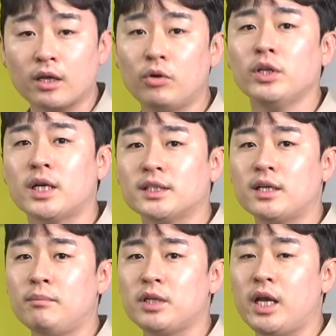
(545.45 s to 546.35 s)
이러니까
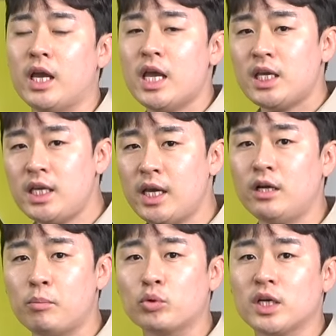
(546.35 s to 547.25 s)
사람들이
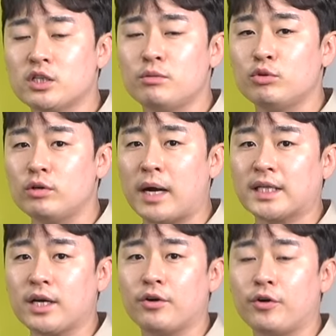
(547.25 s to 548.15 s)
이해를 못 하시는 분들이
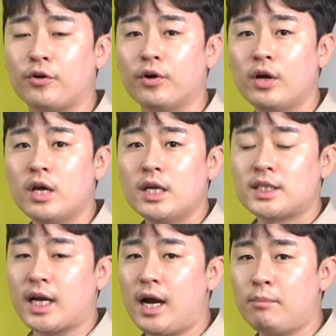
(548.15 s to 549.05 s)
많아요.
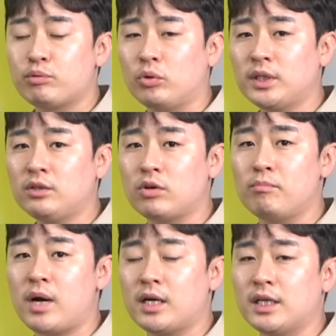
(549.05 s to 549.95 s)
제가 부동산
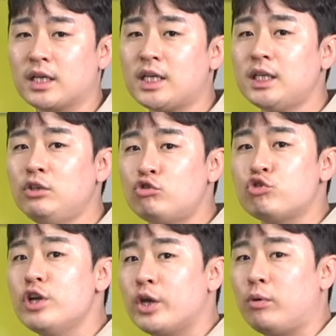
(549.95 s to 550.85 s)
전망은 큰
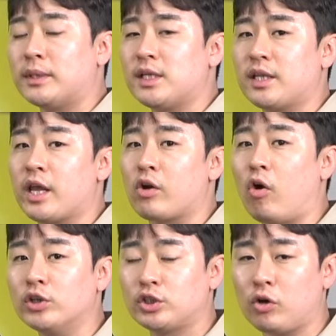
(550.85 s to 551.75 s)
줄기로 봤을 때
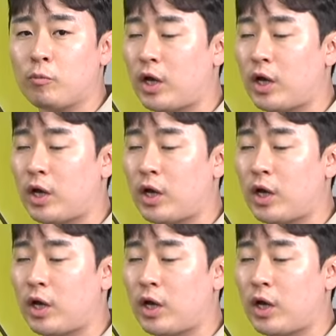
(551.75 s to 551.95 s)
거시적